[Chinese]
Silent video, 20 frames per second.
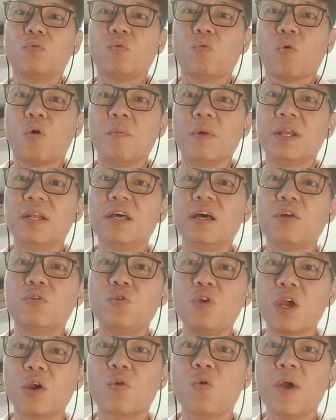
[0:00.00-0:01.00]
我们的
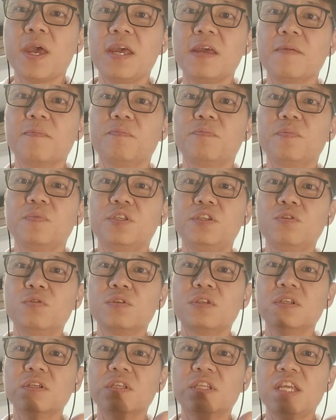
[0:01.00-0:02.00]
月柜就
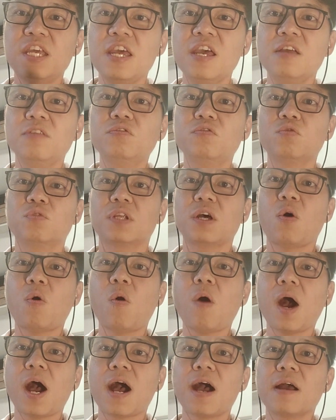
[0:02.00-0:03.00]
是天主的
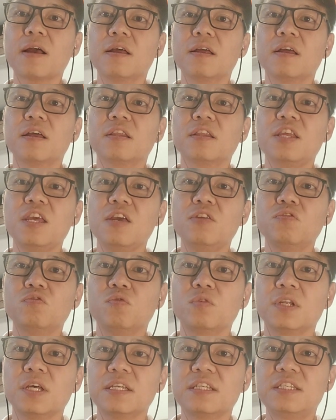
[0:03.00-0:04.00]
话，天主
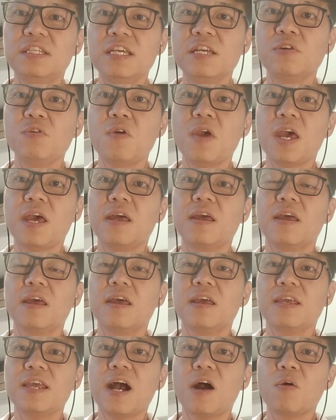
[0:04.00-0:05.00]
的新约
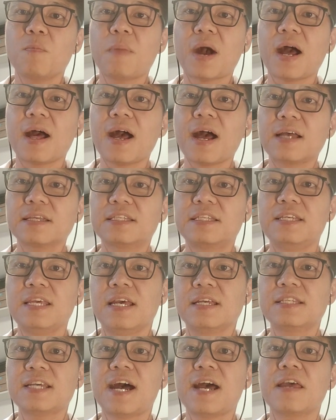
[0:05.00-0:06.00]
要把它写
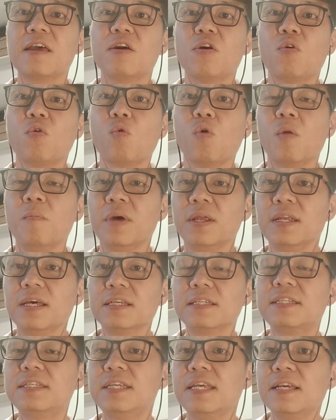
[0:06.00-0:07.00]
在我们的
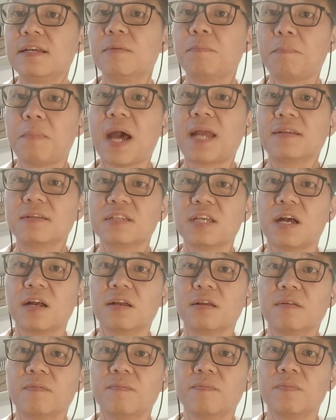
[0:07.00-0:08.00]
心板上。
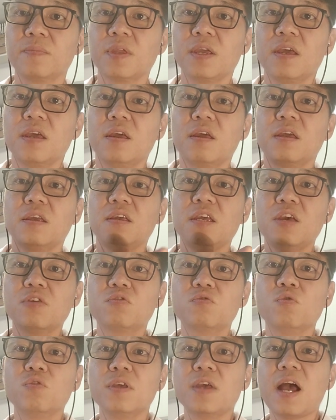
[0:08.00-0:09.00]
耶
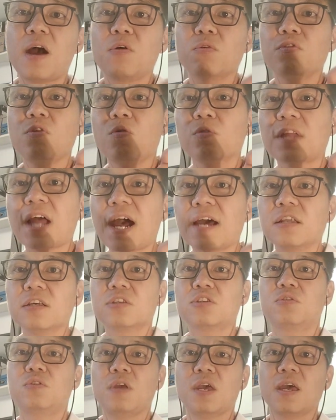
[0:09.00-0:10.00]
稣要用他的
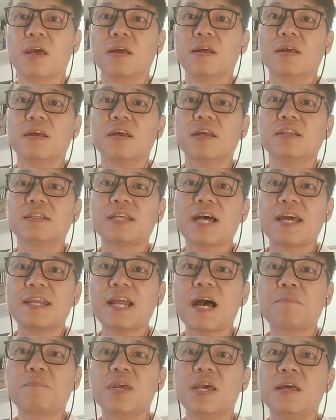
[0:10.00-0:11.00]
血在
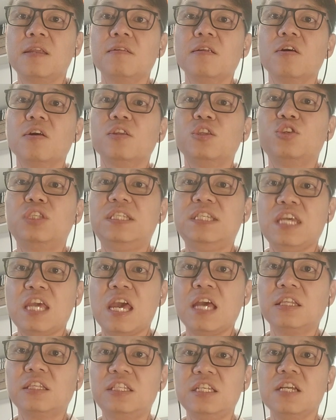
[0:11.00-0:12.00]
那边洁
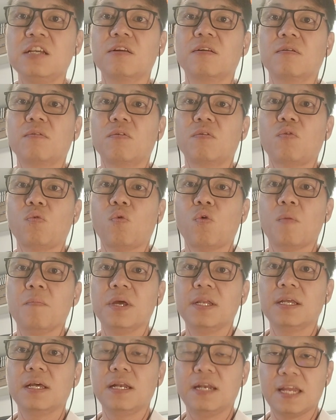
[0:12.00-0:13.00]
净我们
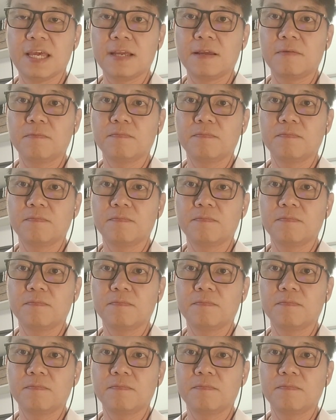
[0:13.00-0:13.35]
的灵，